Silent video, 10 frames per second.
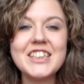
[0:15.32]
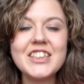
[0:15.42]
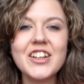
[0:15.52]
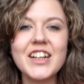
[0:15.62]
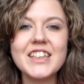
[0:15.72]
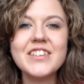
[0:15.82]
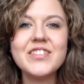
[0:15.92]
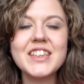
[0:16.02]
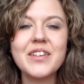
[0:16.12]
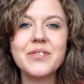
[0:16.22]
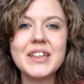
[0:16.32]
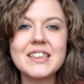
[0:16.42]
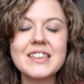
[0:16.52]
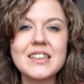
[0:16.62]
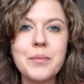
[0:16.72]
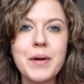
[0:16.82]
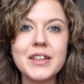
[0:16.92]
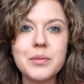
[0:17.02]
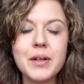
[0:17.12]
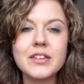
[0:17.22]
kochani, witam Was
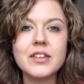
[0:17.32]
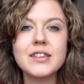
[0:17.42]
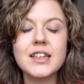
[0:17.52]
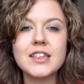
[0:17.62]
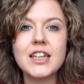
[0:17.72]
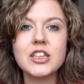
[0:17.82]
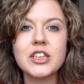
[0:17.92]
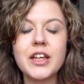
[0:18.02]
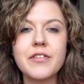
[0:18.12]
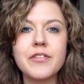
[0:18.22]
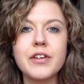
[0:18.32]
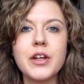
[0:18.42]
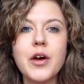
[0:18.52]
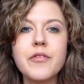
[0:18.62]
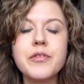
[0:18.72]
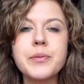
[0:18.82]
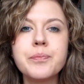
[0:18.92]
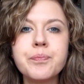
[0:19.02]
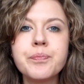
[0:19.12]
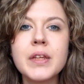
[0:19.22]
bardzo, bardzo serdecznie w
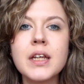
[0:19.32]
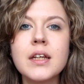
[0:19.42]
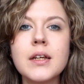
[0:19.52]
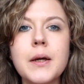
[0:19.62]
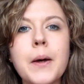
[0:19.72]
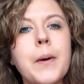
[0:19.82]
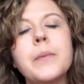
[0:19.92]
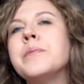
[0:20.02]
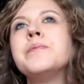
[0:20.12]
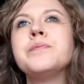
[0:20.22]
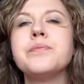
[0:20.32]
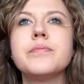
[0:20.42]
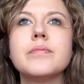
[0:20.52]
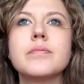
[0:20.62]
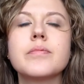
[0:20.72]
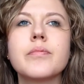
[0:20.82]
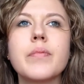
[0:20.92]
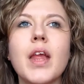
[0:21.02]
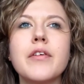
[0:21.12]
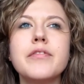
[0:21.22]
nowym um,
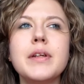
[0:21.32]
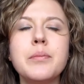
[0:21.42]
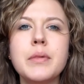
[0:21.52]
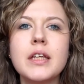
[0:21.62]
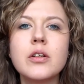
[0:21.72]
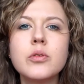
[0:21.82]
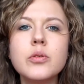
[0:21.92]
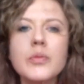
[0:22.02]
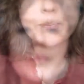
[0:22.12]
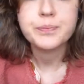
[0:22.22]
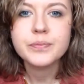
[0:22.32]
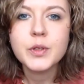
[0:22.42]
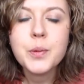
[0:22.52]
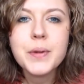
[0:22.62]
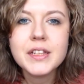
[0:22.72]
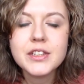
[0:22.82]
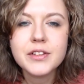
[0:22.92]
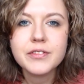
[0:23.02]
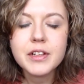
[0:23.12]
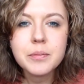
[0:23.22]
filmiku. To będzie
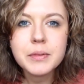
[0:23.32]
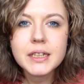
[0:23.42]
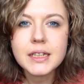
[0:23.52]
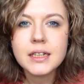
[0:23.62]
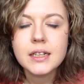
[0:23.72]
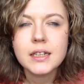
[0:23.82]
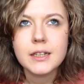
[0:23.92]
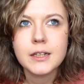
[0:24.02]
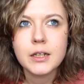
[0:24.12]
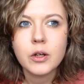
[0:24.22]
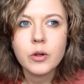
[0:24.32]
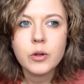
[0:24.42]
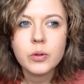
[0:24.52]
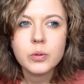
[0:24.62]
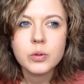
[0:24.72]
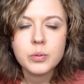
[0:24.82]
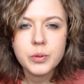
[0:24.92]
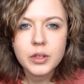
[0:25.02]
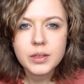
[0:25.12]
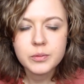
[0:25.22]
filmik e, o
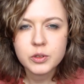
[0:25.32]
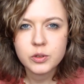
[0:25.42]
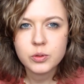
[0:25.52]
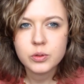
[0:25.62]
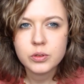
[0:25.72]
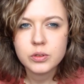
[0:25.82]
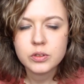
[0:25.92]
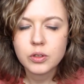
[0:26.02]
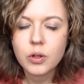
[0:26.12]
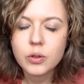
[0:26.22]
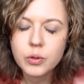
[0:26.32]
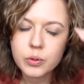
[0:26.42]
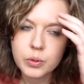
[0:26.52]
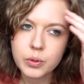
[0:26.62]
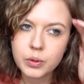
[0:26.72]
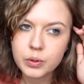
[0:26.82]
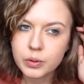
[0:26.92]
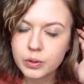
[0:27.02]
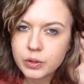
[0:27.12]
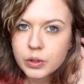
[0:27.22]
ulubionym strój, stroju
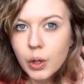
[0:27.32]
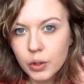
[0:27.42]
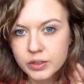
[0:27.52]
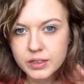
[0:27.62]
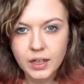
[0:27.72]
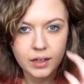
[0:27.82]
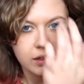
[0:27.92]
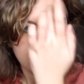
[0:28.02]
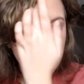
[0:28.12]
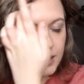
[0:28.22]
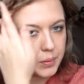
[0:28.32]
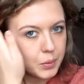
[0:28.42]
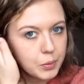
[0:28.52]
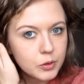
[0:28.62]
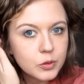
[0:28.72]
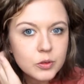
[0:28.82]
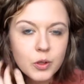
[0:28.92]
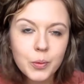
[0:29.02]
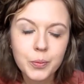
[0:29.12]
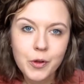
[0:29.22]
e, tygodnia. E, po prostu
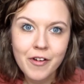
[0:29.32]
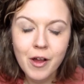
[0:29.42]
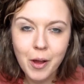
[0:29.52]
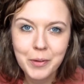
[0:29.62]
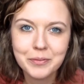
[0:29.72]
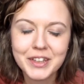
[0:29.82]
skopiowałam